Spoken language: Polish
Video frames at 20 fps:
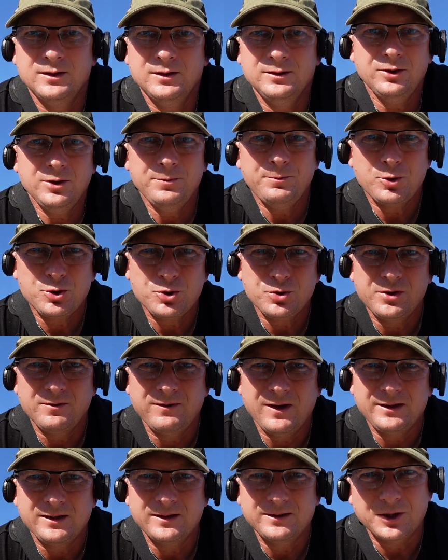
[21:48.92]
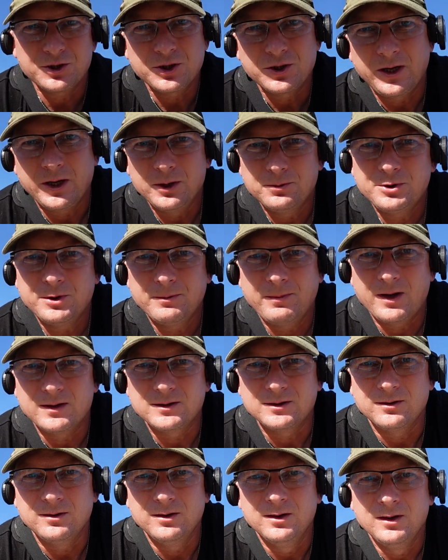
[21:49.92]
No i poszukiwania zaczynają się
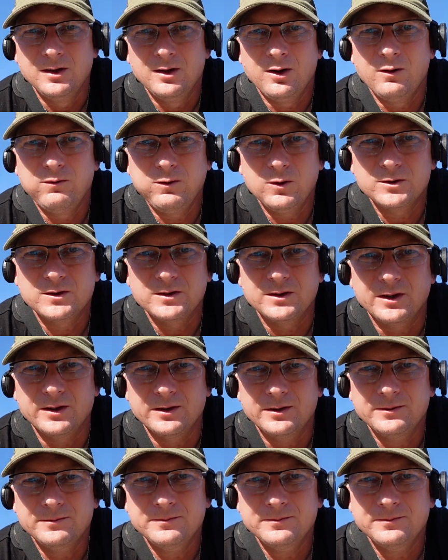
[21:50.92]
bardzo owocnie.